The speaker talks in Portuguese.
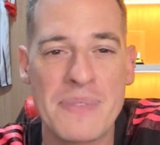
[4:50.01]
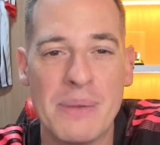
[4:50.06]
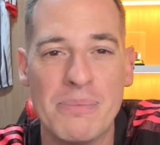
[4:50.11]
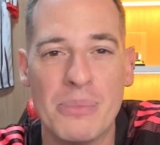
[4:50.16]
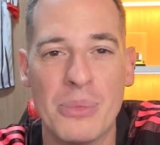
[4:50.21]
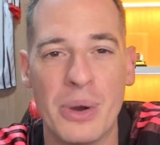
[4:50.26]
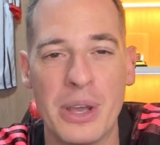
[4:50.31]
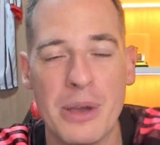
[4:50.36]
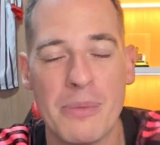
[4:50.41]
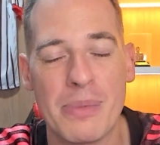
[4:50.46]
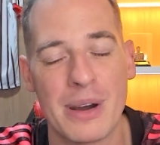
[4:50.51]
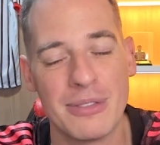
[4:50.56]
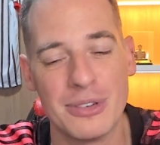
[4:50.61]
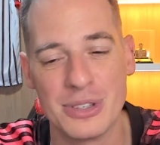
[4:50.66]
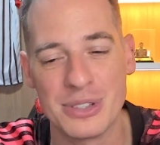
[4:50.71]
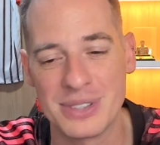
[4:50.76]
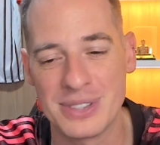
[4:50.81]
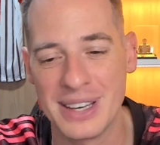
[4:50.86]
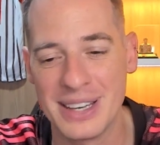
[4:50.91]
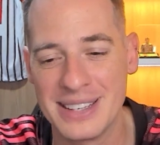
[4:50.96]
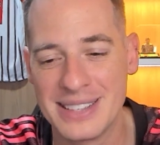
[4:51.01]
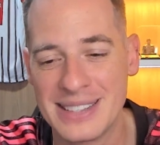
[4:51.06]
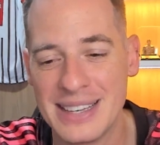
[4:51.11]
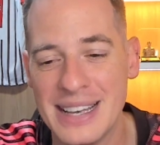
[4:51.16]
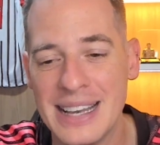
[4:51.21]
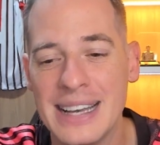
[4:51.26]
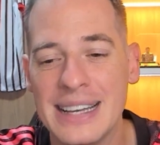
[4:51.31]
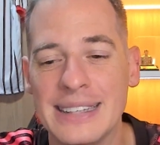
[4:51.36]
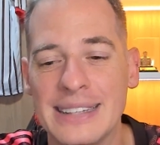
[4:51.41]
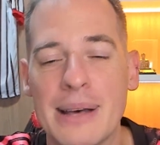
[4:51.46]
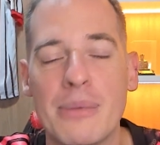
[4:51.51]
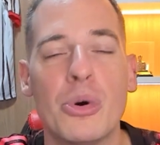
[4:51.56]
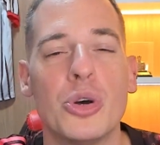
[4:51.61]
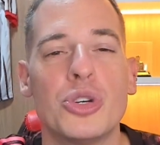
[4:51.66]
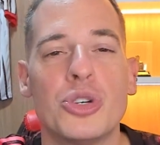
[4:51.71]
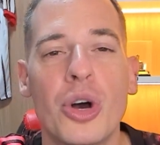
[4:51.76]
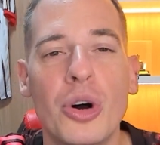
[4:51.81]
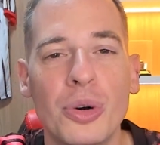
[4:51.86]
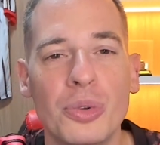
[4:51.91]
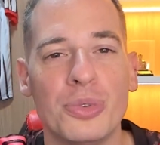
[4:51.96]
Morrinho para vocês. Tamo
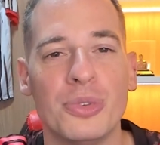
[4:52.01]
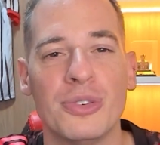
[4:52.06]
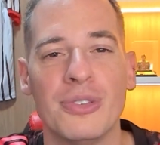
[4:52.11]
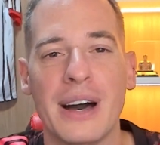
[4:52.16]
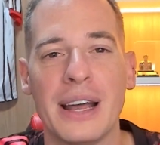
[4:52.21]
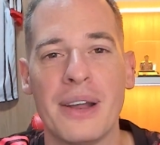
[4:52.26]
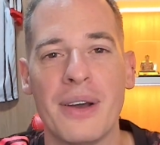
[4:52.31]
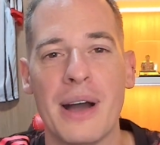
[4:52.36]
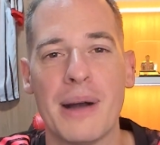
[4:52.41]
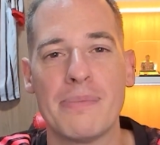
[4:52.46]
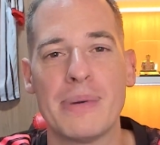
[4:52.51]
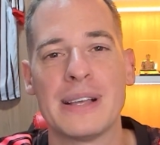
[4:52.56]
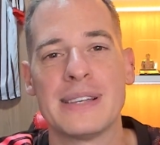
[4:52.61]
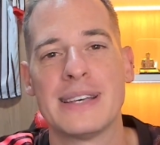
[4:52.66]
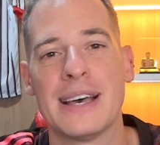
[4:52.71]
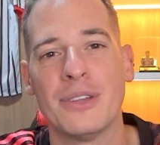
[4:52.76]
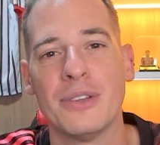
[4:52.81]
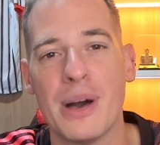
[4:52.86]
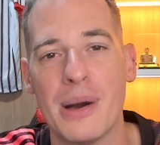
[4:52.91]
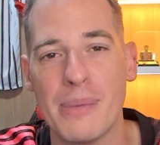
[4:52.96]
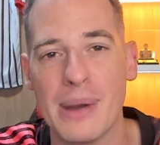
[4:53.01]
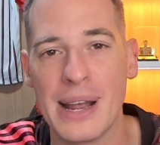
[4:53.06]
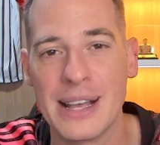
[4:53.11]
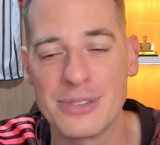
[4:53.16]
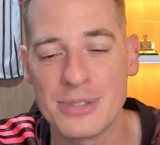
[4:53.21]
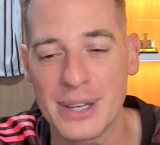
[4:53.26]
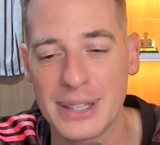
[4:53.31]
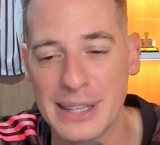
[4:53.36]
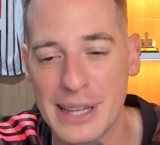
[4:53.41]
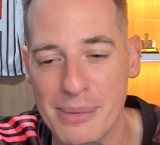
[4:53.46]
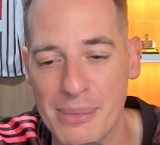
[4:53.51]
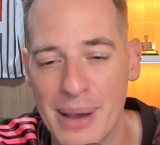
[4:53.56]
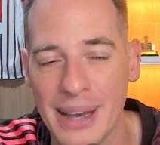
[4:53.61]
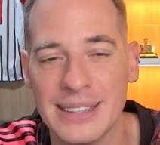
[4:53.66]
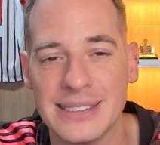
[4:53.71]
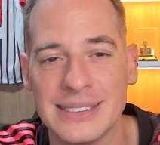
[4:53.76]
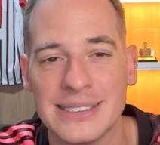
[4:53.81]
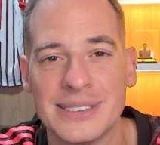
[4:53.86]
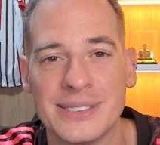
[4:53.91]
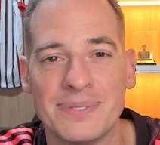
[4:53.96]
junto. Valeu, rapaziada. Um abraço e até
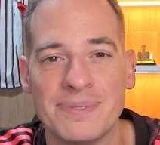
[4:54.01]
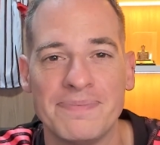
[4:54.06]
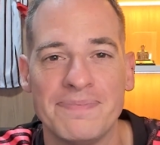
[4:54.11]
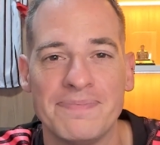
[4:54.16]
mais.